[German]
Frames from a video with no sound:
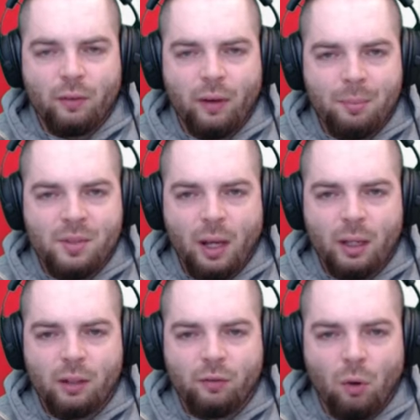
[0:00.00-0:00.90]
eine
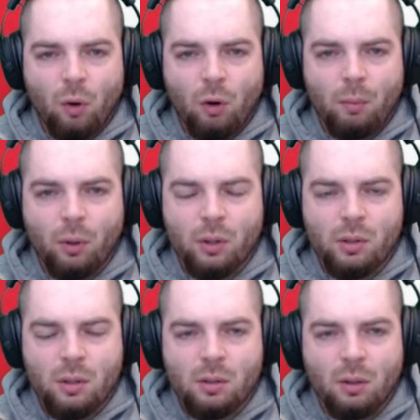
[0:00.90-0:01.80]
Website, ein Forum oder
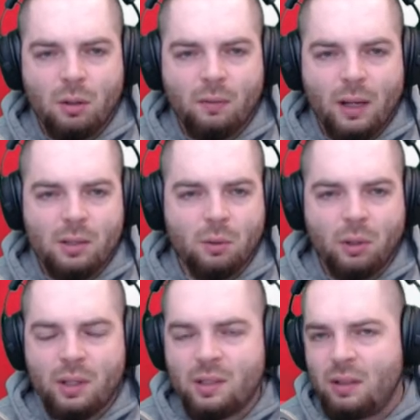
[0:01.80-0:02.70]
sonst irgendwas oder
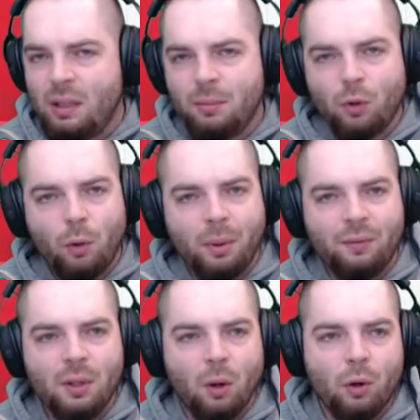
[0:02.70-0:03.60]
eine
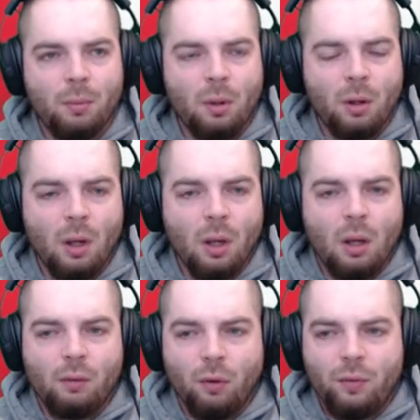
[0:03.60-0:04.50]
Steam-Gruppe, wie auch immer,
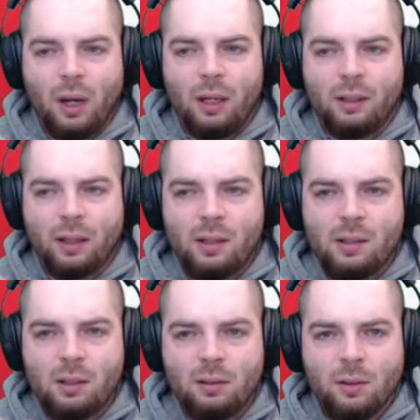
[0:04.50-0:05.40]
wo wir alle drin
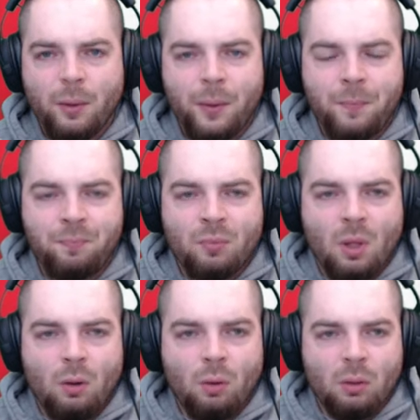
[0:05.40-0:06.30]
sind.
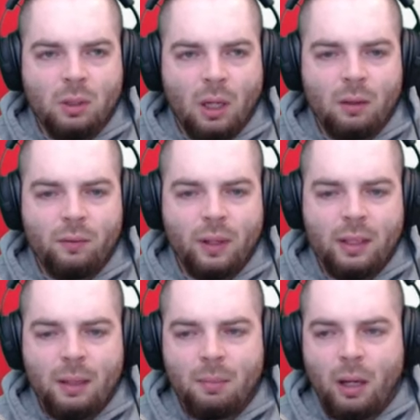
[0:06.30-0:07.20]
Und dann, wenn
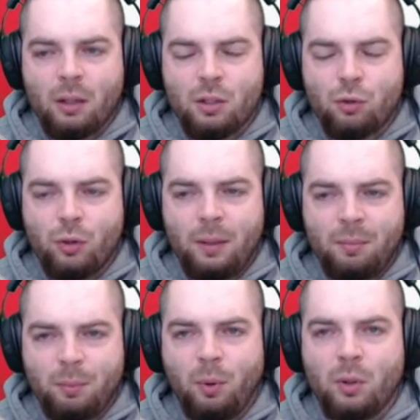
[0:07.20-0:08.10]
eben einer streamt,
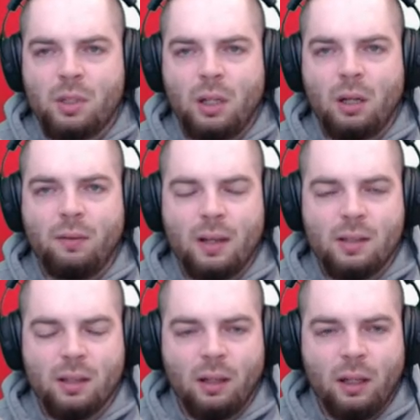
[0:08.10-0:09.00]
postet er
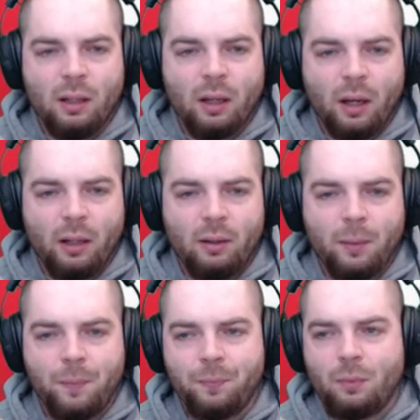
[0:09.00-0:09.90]
quasi seinen Link rein
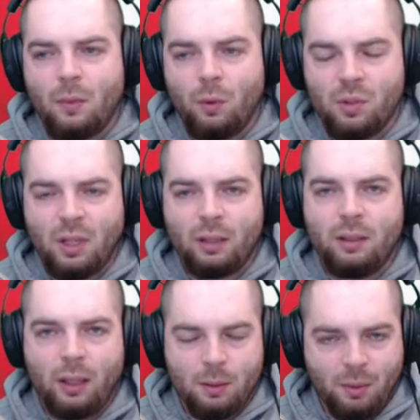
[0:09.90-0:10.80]
und sagt,
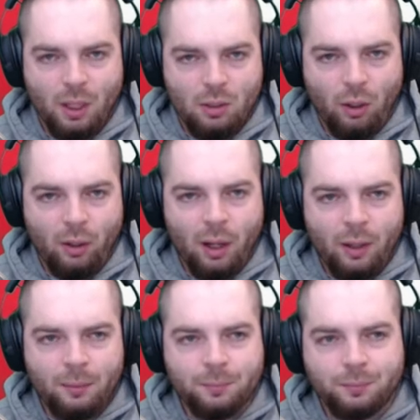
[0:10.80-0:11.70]
hey, ich bin jetzt
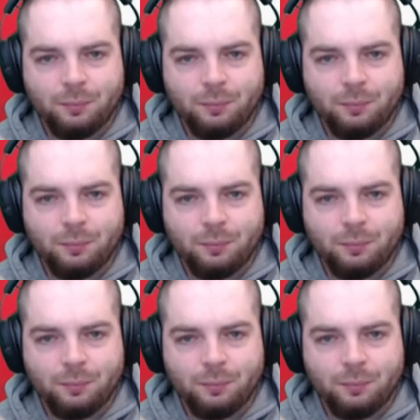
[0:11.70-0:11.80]
online.